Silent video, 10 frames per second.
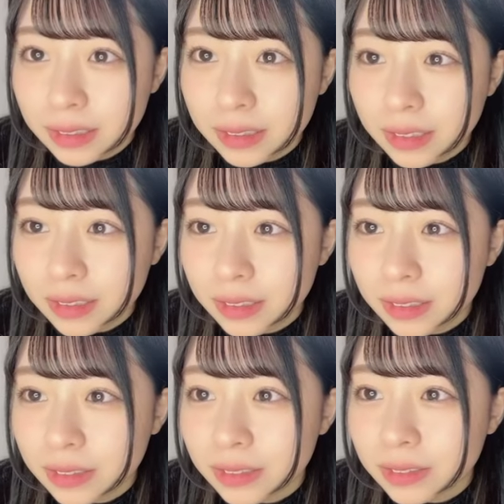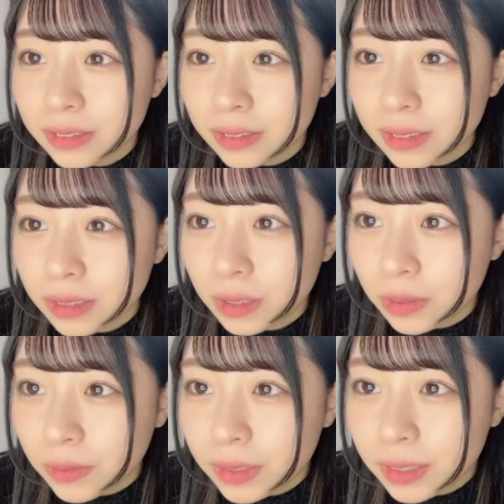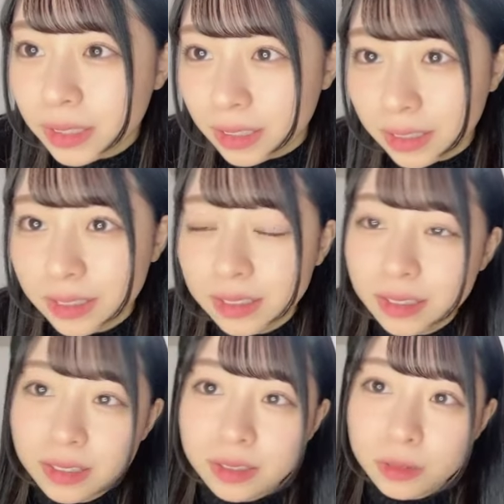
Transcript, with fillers: れ様泣いてるそう今日めっちゃいいえ